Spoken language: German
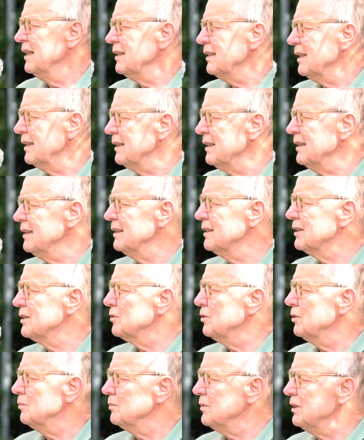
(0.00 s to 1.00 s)
Dann ging es
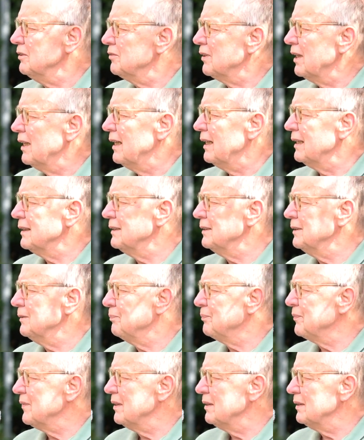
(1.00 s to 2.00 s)
um die
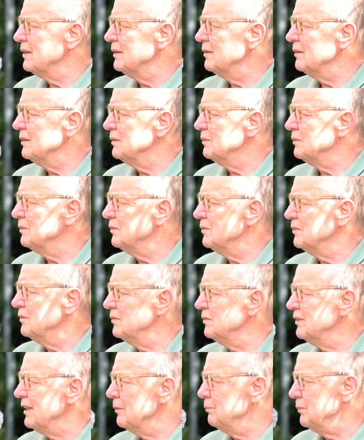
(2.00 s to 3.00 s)
Frage, äh,
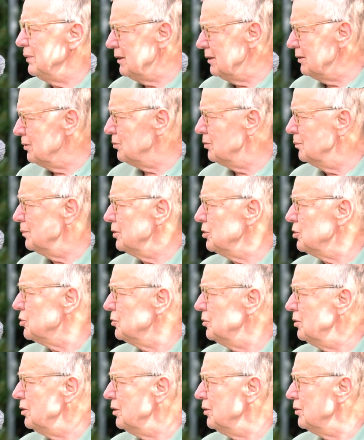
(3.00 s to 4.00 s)
wer bittet um
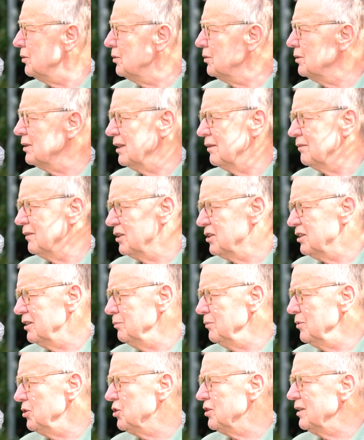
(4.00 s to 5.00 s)
Entschuldigung? Da war
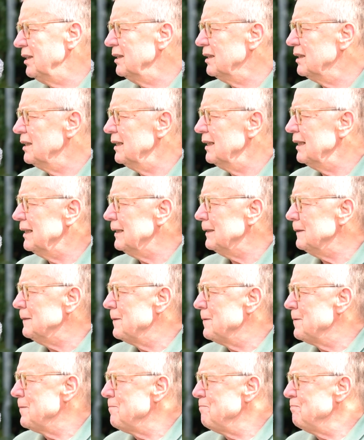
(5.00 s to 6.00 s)
ziemlich schnell klar,
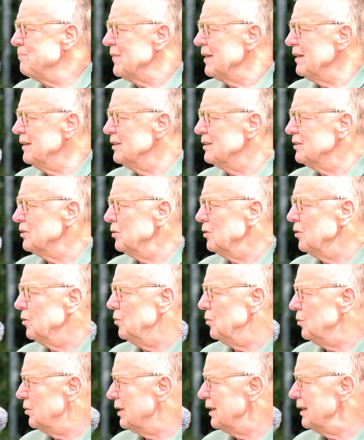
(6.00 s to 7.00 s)
es soll
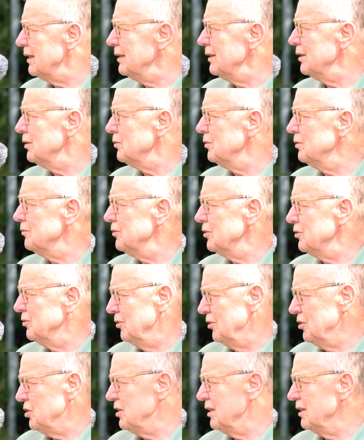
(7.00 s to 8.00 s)
hochrangig und für
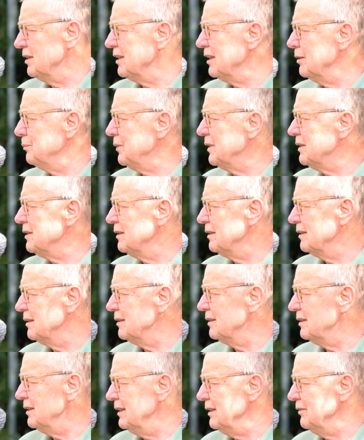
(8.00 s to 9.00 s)
Deutschland
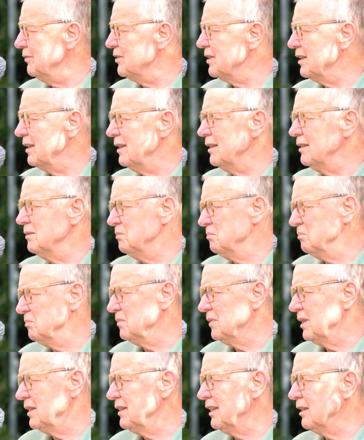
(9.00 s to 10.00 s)
repräsentativ sein.
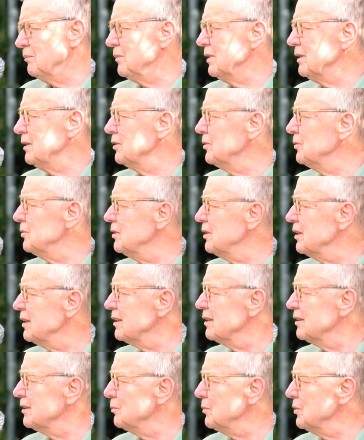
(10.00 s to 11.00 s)
Dann denkt man natürlich
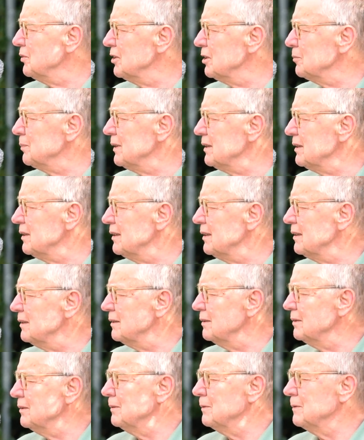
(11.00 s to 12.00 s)
an den
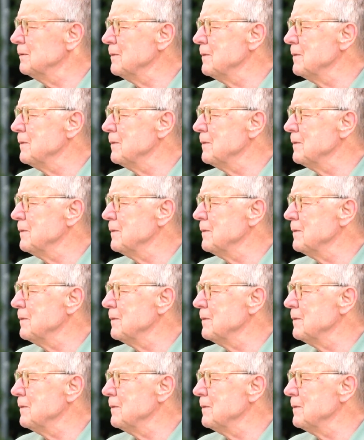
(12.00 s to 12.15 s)
Bundespräsidenten.